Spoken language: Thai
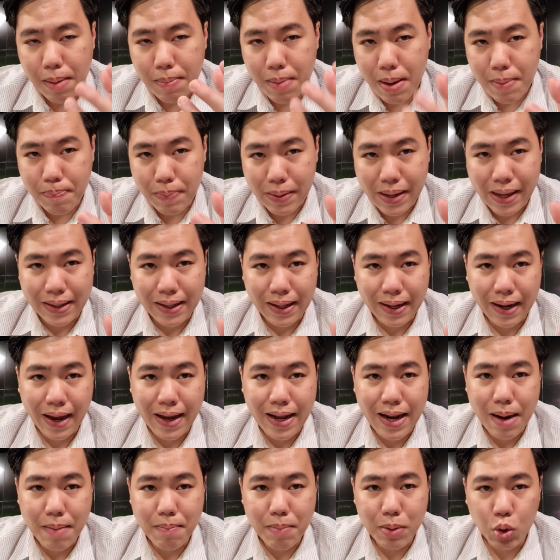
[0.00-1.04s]
มันไม่เปลี่ยนอะไร
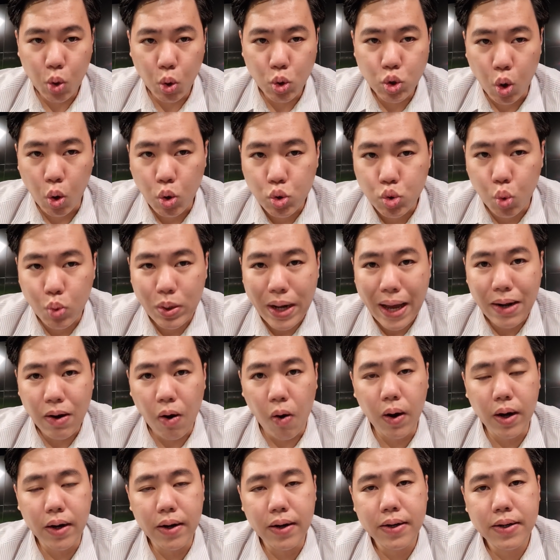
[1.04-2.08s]
เนี่ยมันโดน2-0 แน่นอ
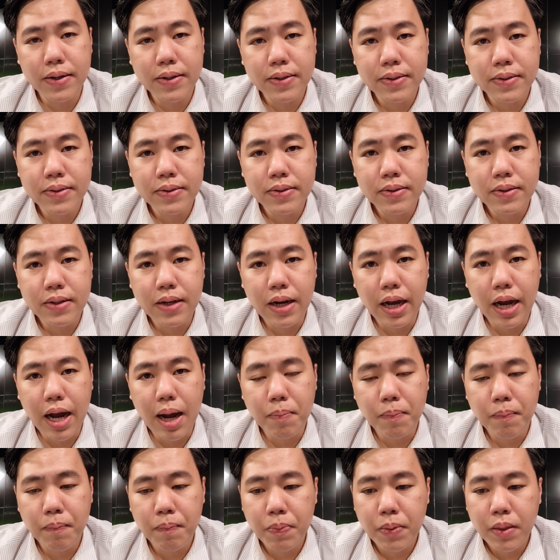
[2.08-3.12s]
นนะครับ
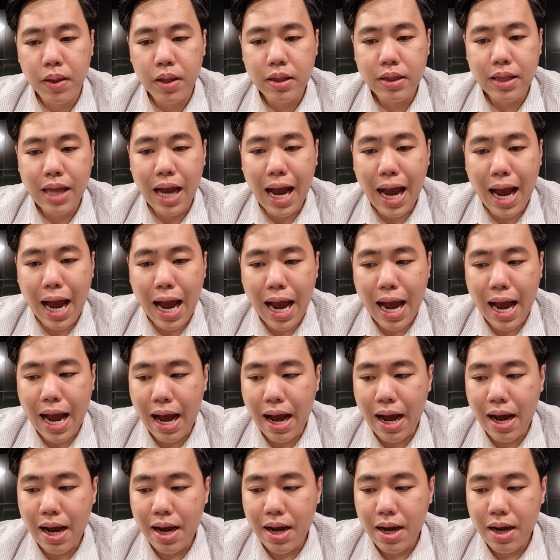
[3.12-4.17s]
ถ้า
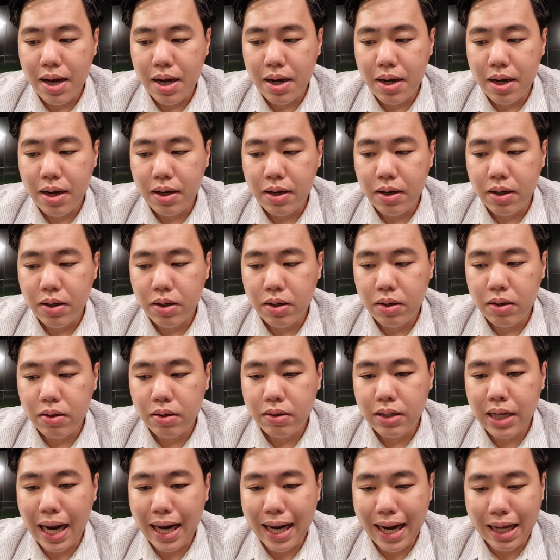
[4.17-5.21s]

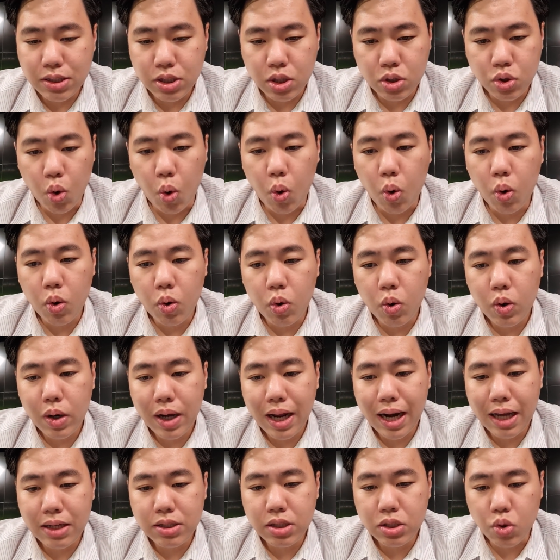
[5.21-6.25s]
กำลังจะตก
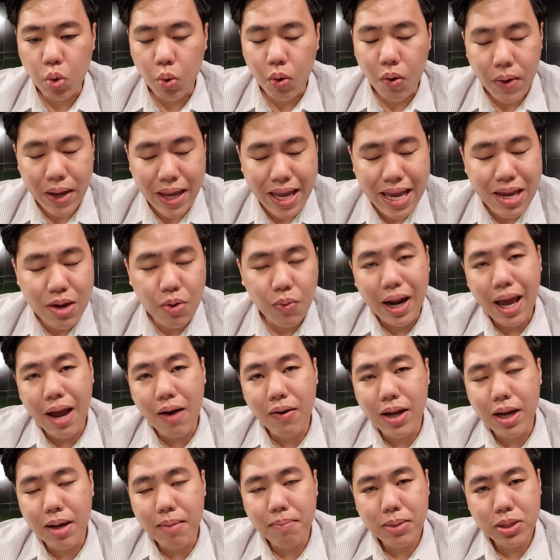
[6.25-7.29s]
กำลังจะตกเก้าอี้อยู่แล้ว
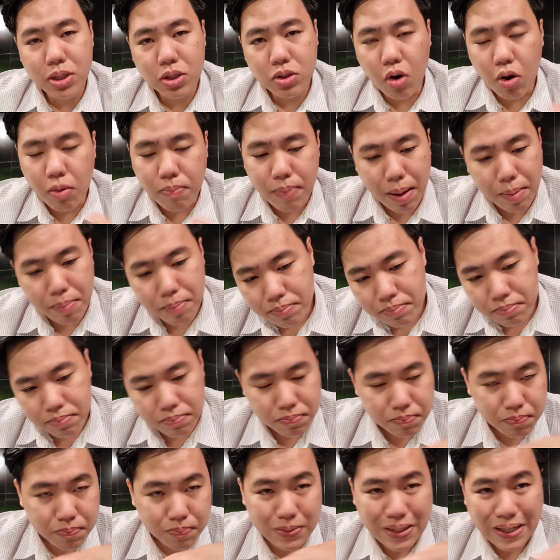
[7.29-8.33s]
เนี่ยมันจะต้องแบบ
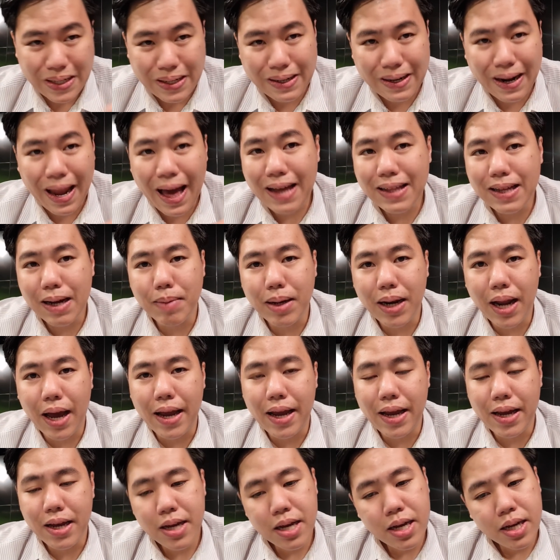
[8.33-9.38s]
กล้าทำอะไร
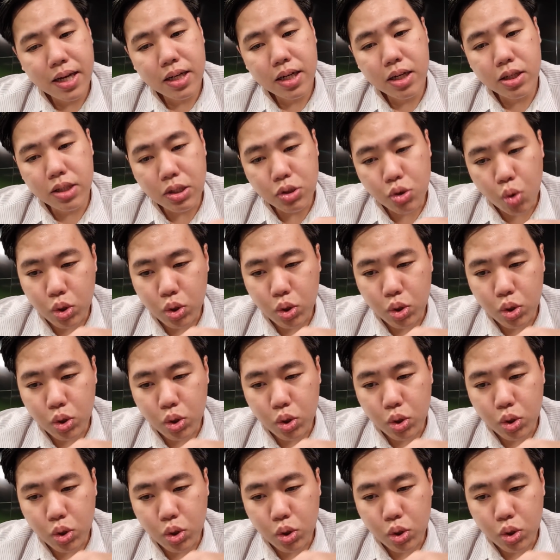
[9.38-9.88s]
คือถ้าโซ